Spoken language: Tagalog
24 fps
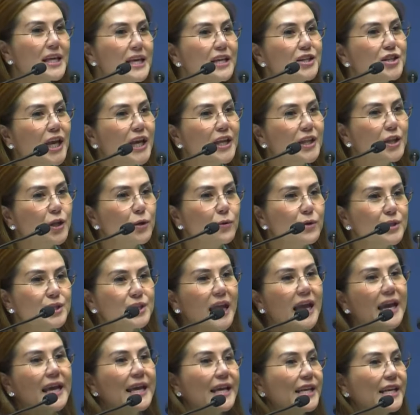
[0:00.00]
generous sa
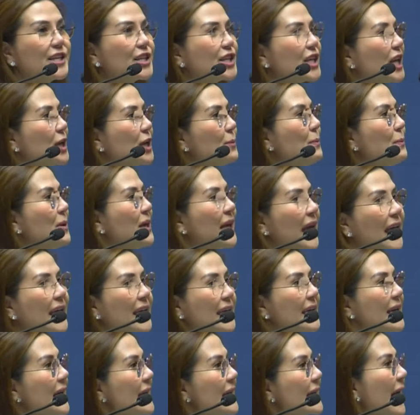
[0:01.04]
ahensya ibigay
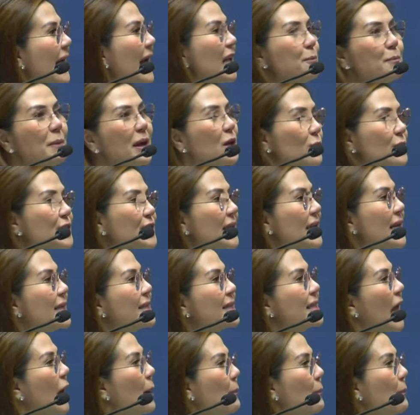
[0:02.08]
kahit mayroon silang tamang